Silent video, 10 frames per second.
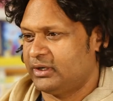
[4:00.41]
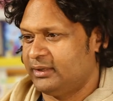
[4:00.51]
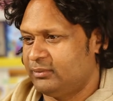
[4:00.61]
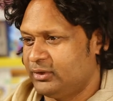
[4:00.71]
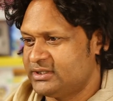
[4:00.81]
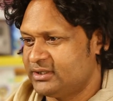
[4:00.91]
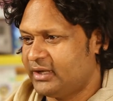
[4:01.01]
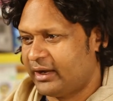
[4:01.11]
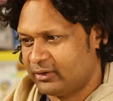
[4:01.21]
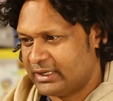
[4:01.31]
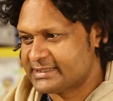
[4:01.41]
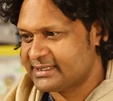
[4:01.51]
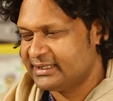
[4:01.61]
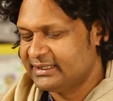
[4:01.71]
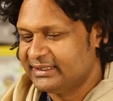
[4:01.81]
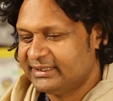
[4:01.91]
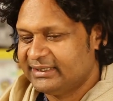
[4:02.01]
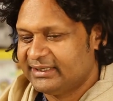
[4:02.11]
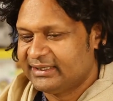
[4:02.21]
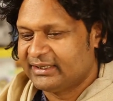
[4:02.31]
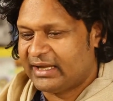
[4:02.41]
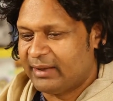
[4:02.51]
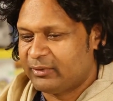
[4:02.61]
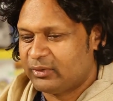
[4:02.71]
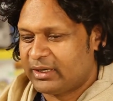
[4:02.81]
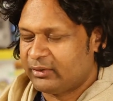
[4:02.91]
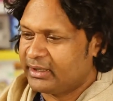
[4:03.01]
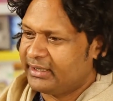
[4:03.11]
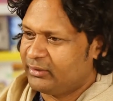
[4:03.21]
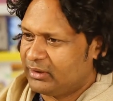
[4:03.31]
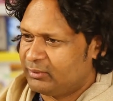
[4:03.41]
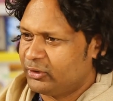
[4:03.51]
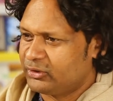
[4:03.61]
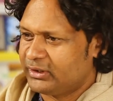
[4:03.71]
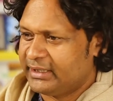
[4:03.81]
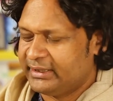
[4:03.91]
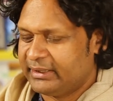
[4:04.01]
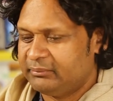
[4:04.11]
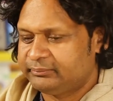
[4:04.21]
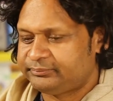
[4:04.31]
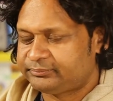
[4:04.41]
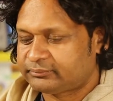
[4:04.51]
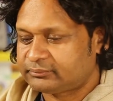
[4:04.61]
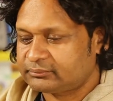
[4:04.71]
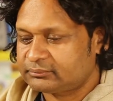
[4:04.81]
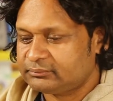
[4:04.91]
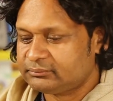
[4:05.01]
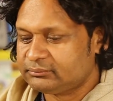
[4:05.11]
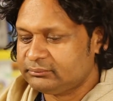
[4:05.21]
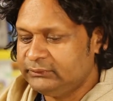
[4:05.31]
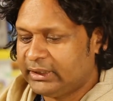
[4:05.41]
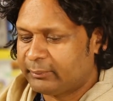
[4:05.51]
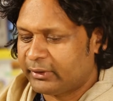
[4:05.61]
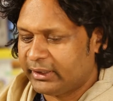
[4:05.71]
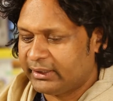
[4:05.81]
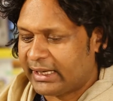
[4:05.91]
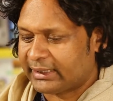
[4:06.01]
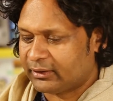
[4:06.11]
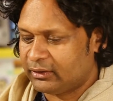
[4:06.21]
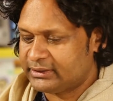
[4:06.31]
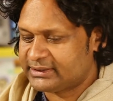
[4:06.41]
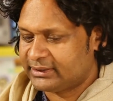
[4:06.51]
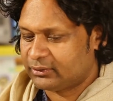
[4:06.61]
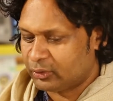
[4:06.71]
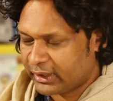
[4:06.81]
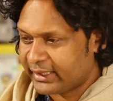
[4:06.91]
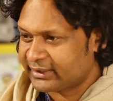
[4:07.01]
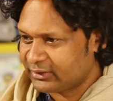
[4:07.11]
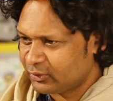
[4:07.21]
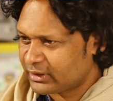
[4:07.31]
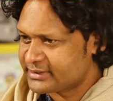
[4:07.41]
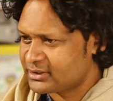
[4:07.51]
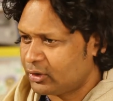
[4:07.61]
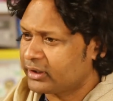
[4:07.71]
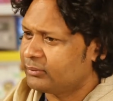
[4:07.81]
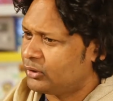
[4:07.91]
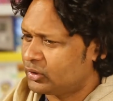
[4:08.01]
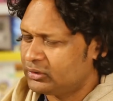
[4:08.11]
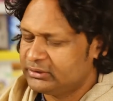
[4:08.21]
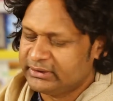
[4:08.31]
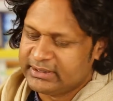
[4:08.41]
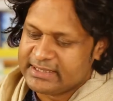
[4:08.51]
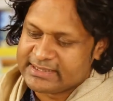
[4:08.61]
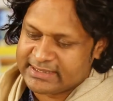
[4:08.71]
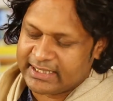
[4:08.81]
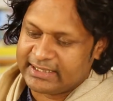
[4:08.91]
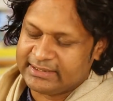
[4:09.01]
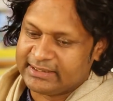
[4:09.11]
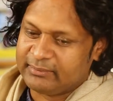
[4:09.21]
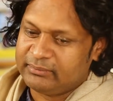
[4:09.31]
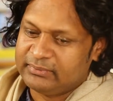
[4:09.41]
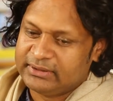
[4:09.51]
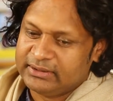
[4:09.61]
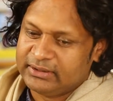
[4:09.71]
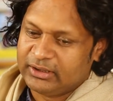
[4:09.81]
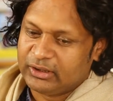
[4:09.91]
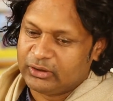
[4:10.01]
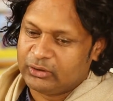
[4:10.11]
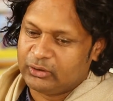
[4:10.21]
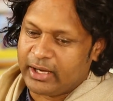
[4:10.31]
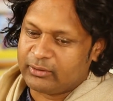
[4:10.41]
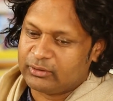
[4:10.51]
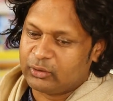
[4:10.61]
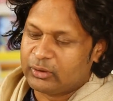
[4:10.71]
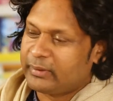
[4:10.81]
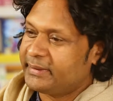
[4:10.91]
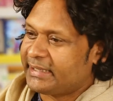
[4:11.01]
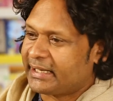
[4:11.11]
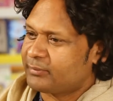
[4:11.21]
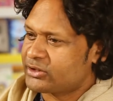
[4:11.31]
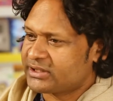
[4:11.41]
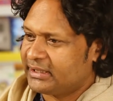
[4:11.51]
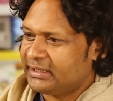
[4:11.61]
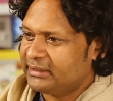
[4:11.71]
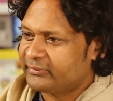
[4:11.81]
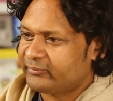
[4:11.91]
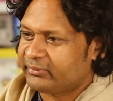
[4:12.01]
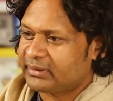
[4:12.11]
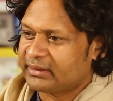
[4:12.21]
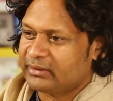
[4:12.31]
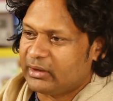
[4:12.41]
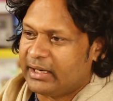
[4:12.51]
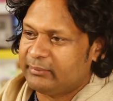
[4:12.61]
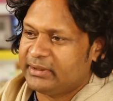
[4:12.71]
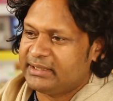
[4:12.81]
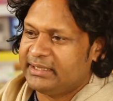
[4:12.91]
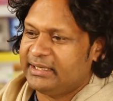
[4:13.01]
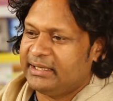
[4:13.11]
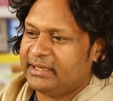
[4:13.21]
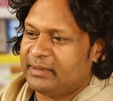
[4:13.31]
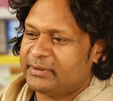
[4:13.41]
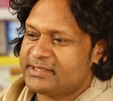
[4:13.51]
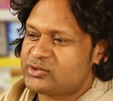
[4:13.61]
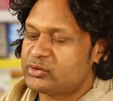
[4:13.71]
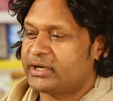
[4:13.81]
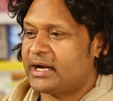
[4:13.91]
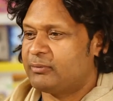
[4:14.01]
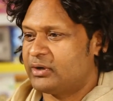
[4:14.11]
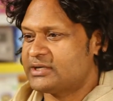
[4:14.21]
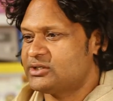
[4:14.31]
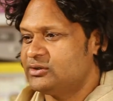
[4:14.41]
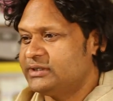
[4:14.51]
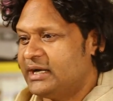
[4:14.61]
দোকানের বই ছিল এখনও আছে তা আমি ওনার ওখানে রেগুলার বইটই কিনতাম তারপরে ঢাকা কলেজের কোনায় একটা দোকান ছিল অনেক বড় সেখানে যেতাম তো এখন কোনোভাবেই টাকা পয়সা নেই তো আমি গিয়ে আমার এই স্যুটের কাপড় আসলো